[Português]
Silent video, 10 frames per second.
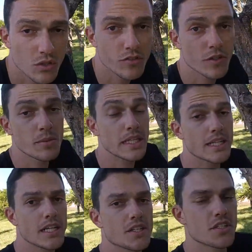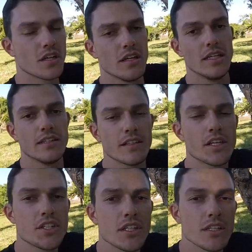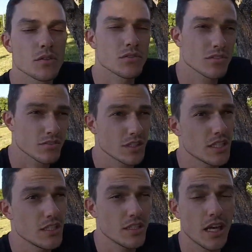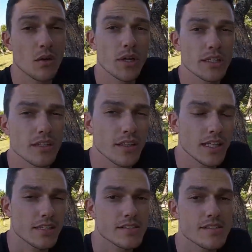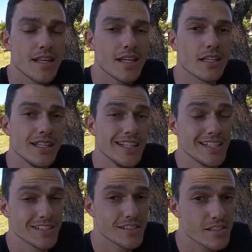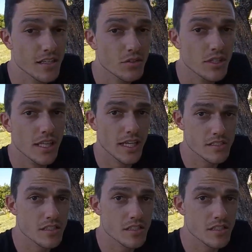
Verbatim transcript: fabricante, está indicando que aguenta atletas até de 110